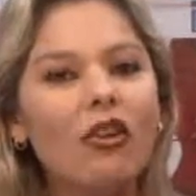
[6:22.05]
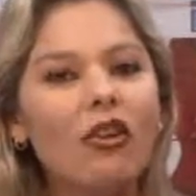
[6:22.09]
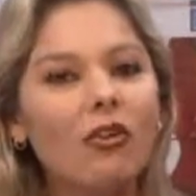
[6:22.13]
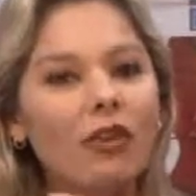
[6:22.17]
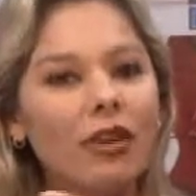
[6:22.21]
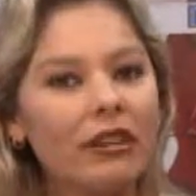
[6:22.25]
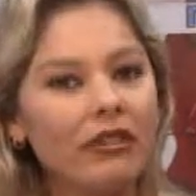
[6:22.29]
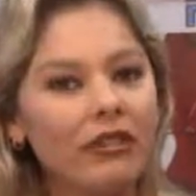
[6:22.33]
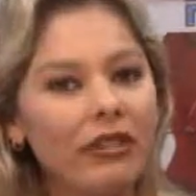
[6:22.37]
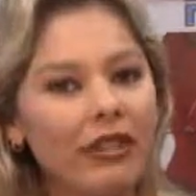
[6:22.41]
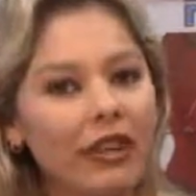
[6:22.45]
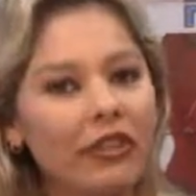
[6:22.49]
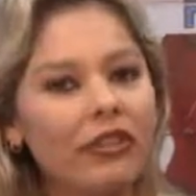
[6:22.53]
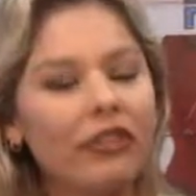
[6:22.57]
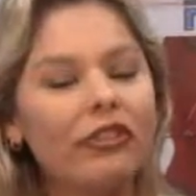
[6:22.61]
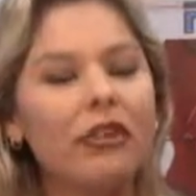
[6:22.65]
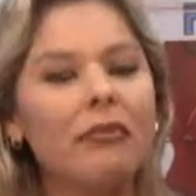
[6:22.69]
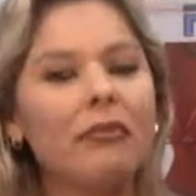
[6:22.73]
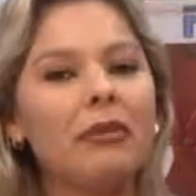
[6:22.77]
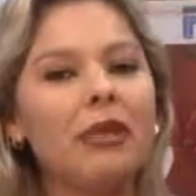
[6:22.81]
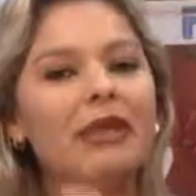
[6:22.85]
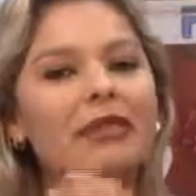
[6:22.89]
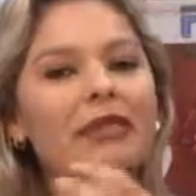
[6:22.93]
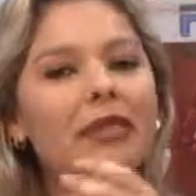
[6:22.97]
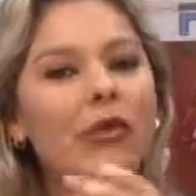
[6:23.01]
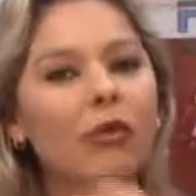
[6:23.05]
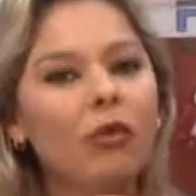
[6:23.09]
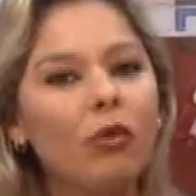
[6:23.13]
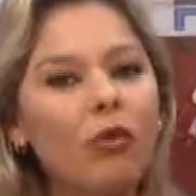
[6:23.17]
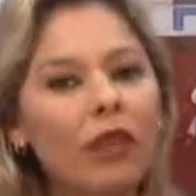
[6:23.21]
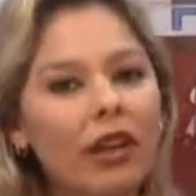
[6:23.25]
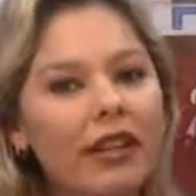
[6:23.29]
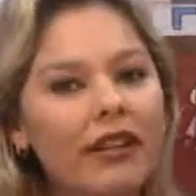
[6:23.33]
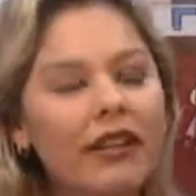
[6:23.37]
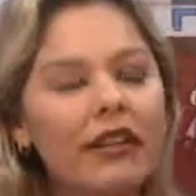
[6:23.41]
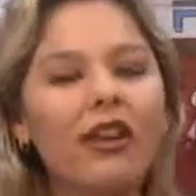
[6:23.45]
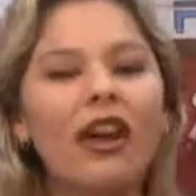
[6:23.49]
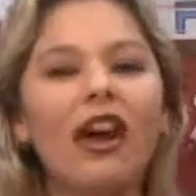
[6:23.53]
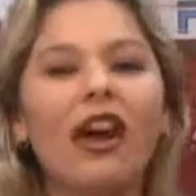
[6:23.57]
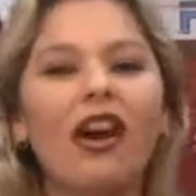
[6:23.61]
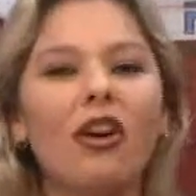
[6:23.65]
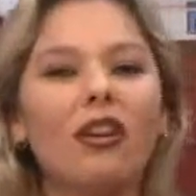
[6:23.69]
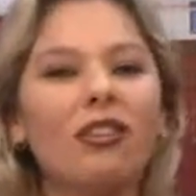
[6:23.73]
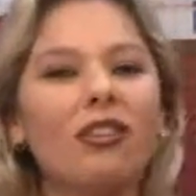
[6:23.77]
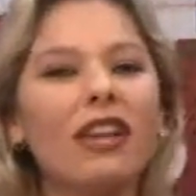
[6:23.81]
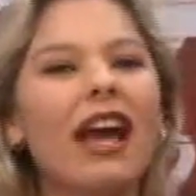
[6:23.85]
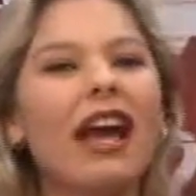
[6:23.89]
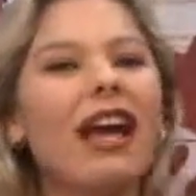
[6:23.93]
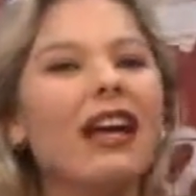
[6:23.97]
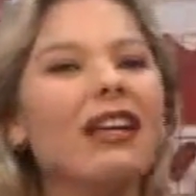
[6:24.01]
los brasileños también se burlan. De...
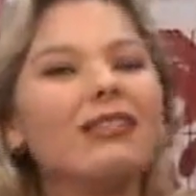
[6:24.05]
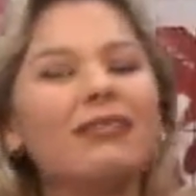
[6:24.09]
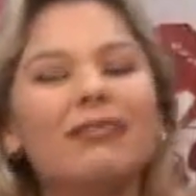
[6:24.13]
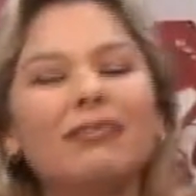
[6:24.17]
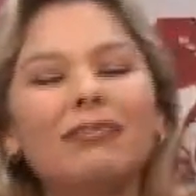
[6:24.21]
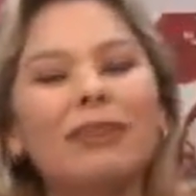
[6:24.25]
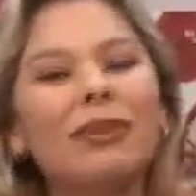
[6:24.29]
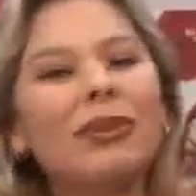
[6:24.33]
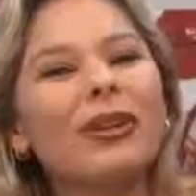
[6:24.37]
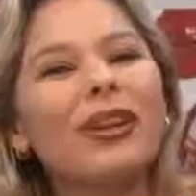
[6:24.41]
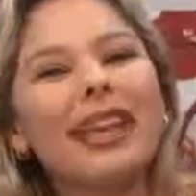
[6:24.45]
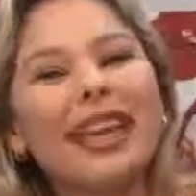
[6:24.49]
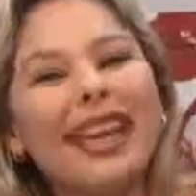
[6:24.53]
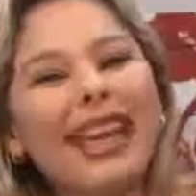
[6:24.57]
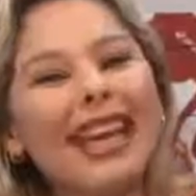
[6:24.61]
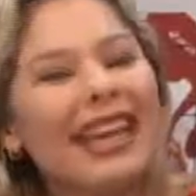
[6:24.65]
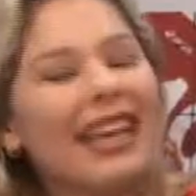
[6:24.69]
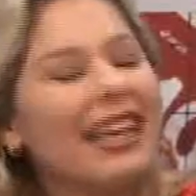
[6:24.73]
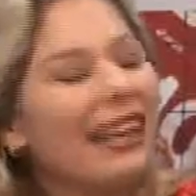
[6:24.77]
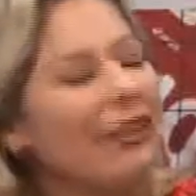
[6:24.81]
O sea, ¿por qué?